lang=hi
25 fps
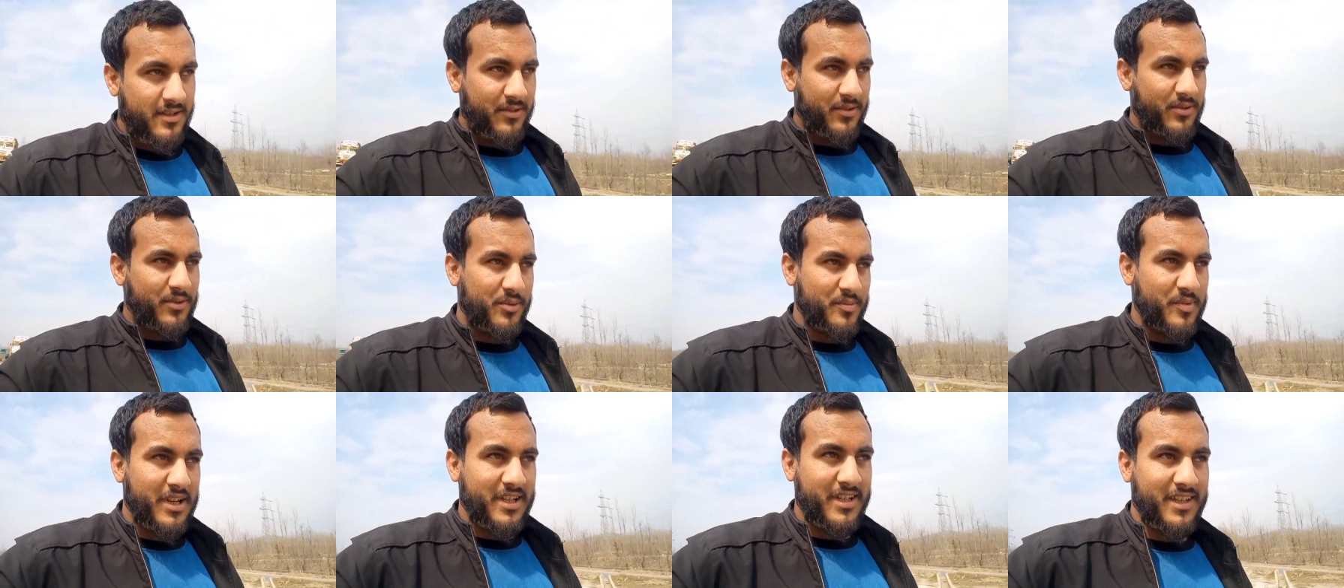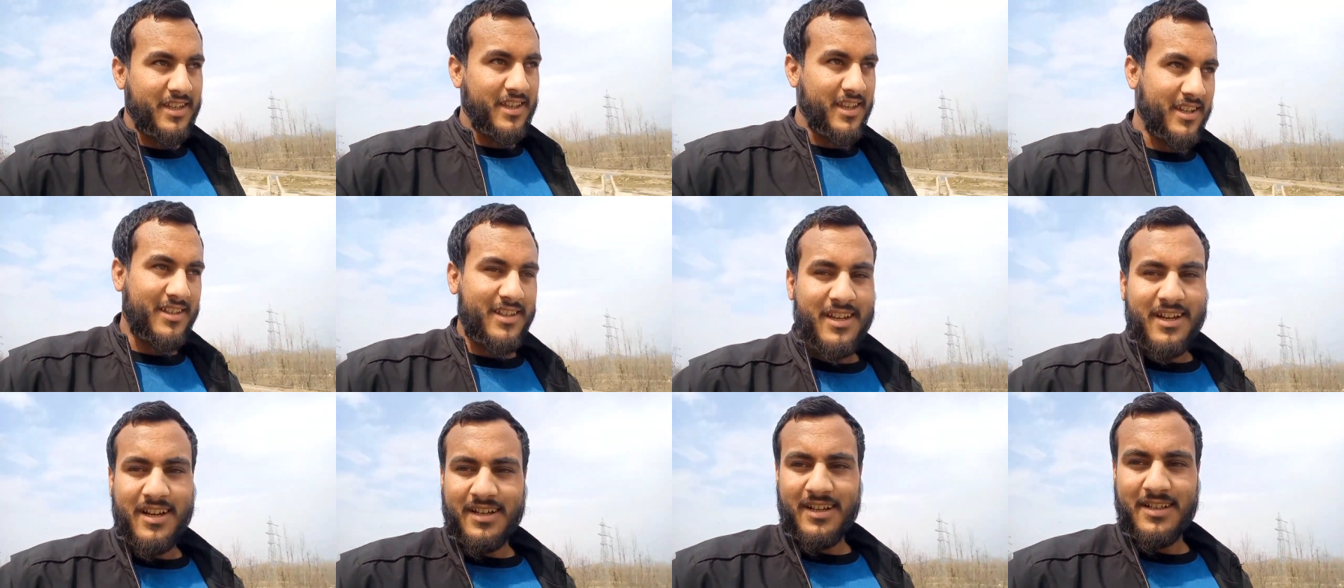तो बाकी
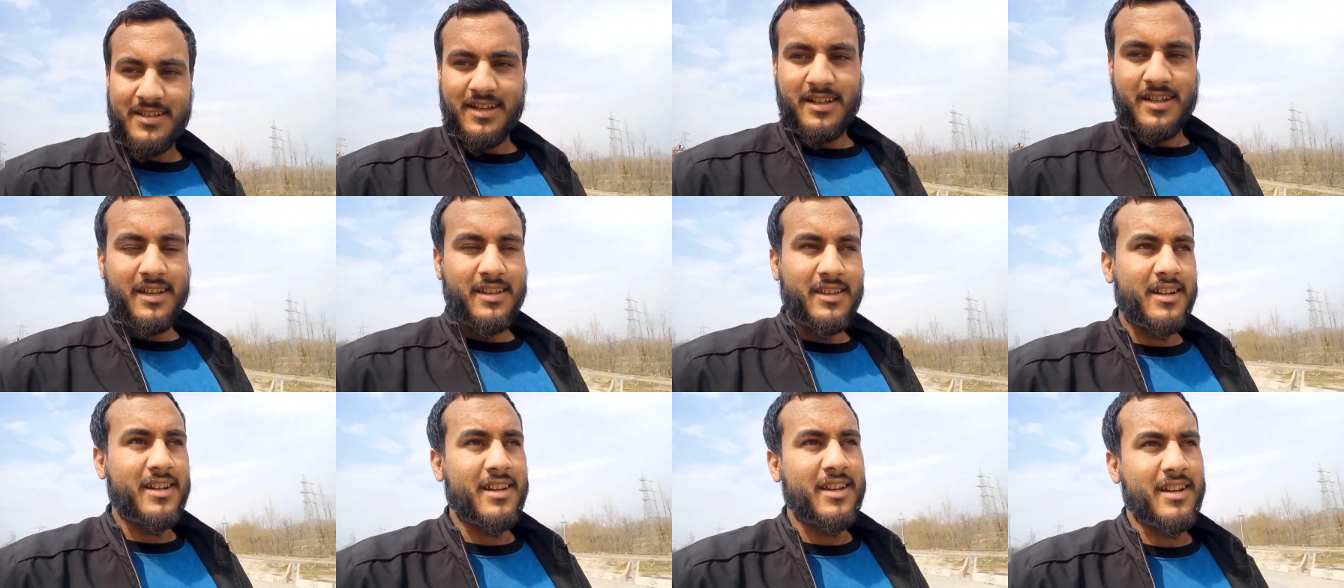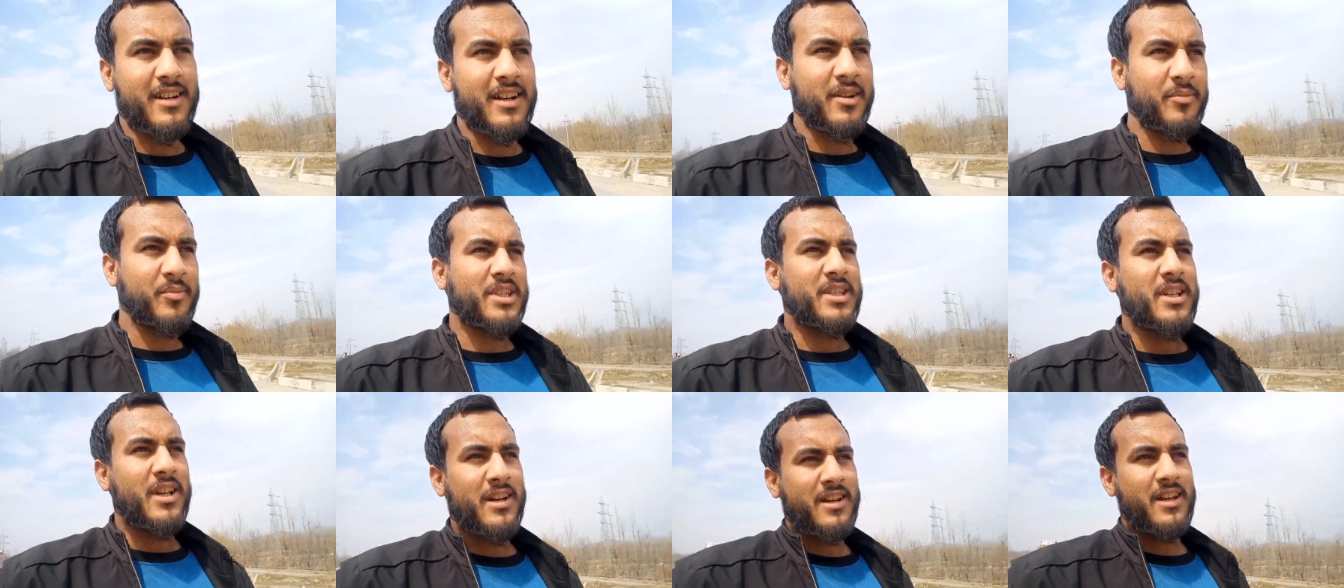देखते हैं आगे जाके इधर क्रिकेट
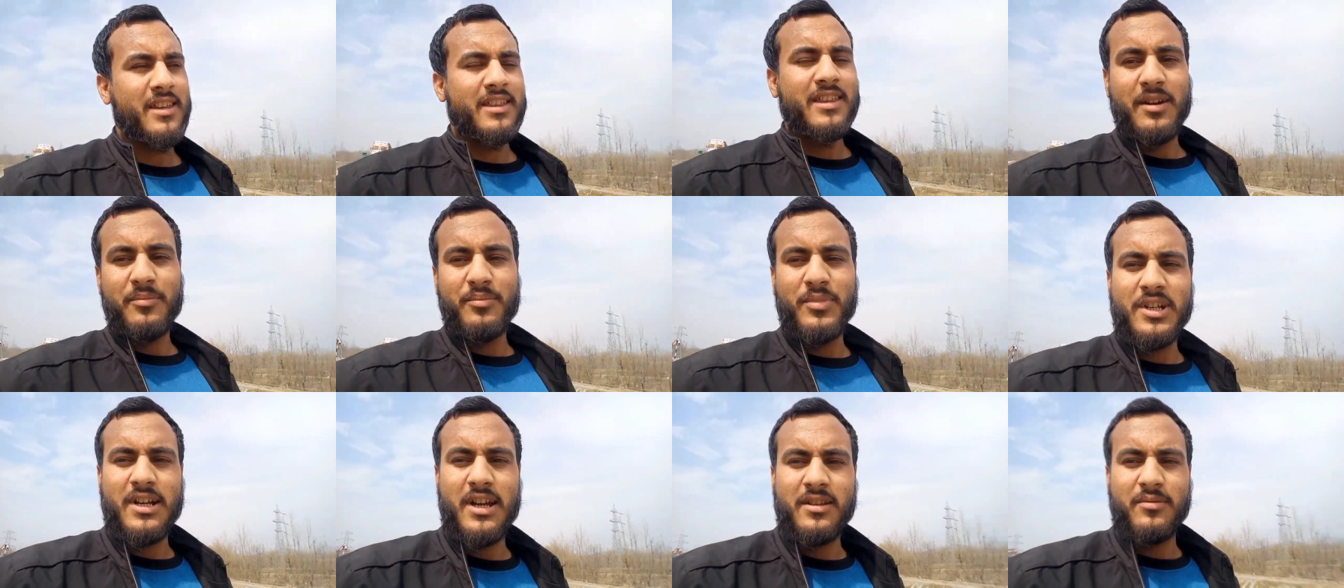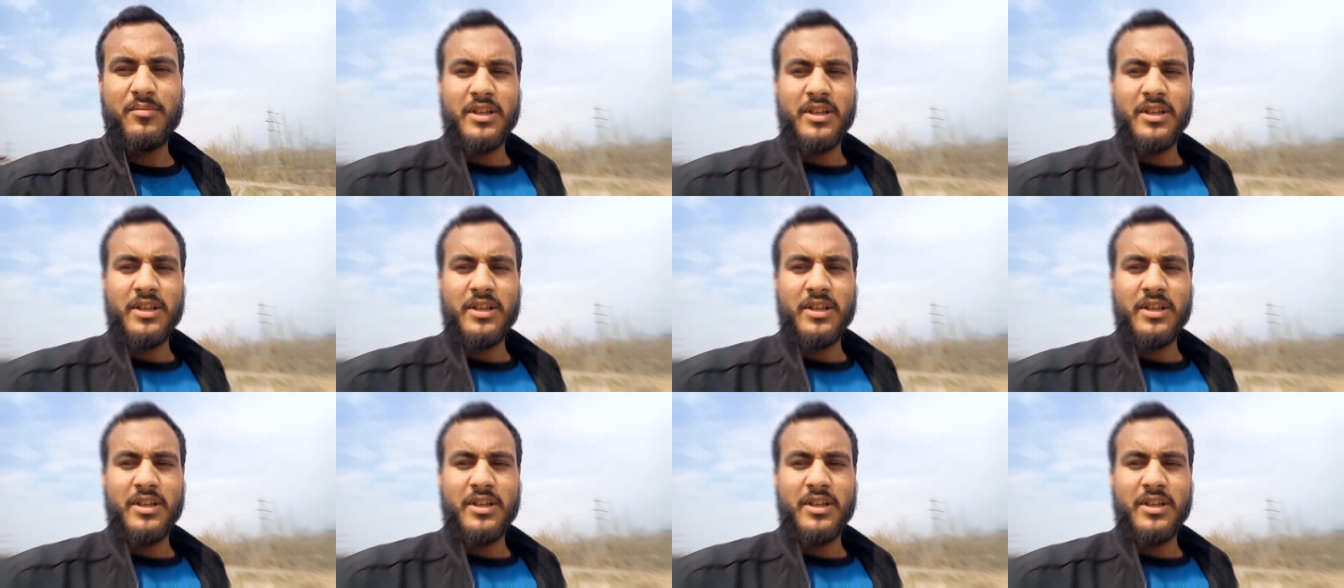भी चल रहा था अभी शायद